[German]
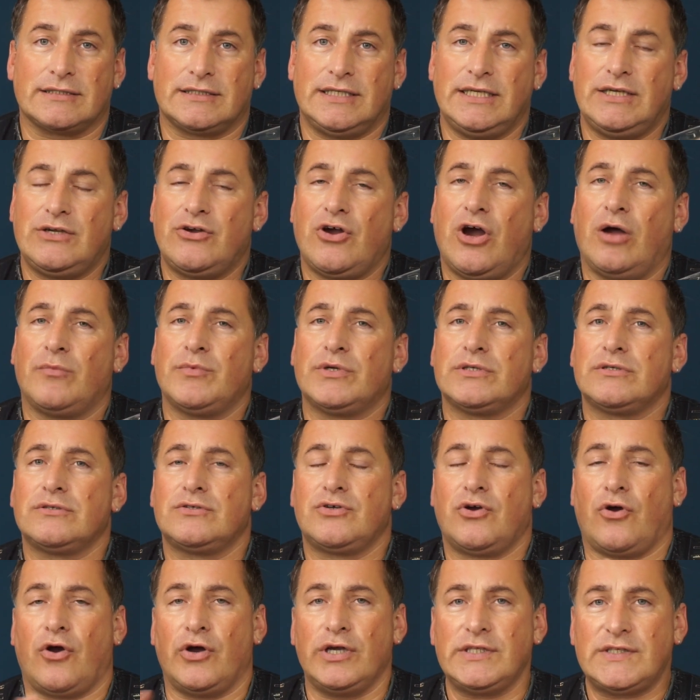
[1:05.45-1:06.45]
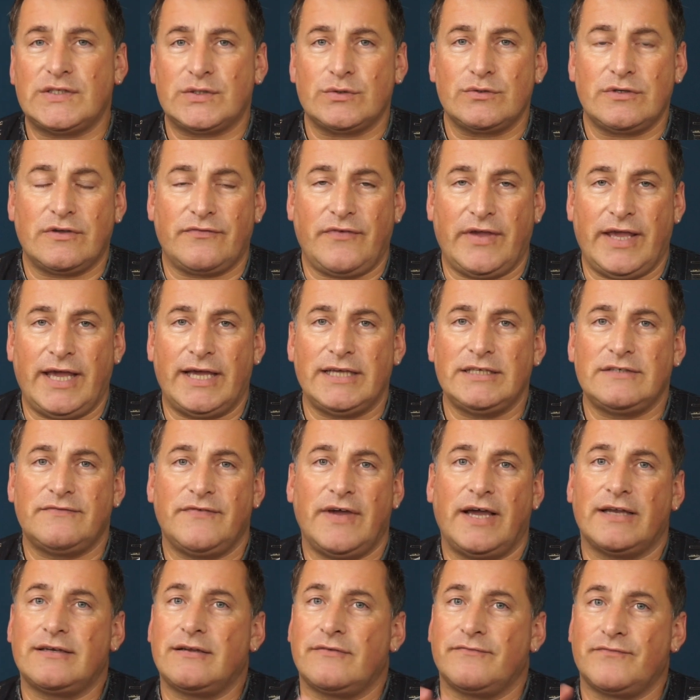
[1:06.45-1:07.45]
Die kommen kreuz und quer. Ich
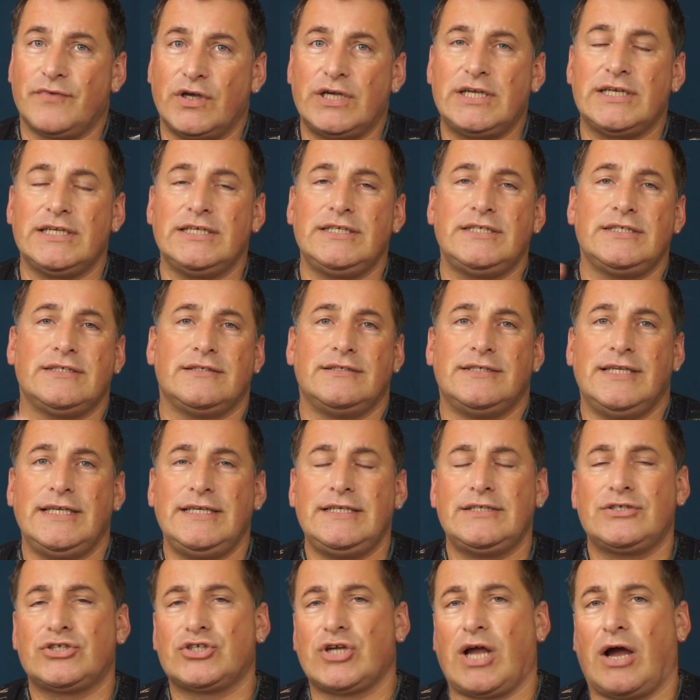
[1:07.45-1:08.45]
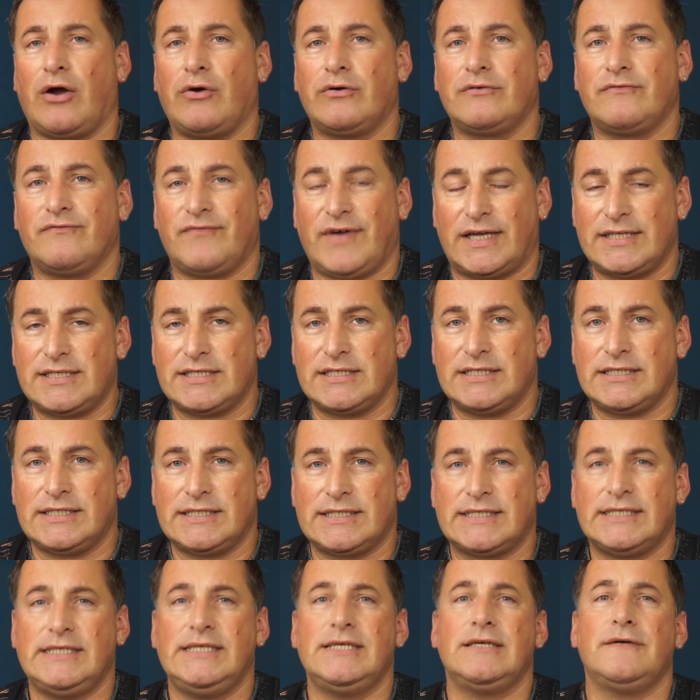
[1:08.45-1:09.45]
werde wirklich nicht schauen, was ich
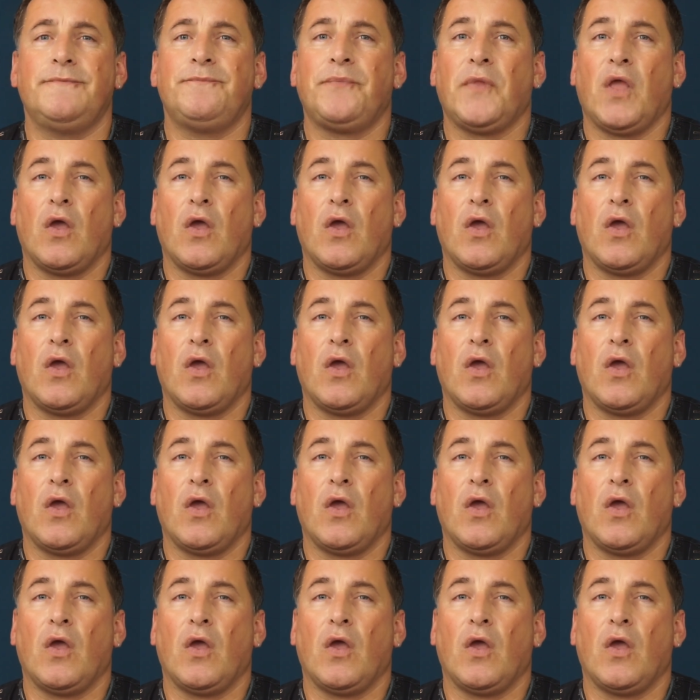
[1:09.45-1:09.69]
ziehe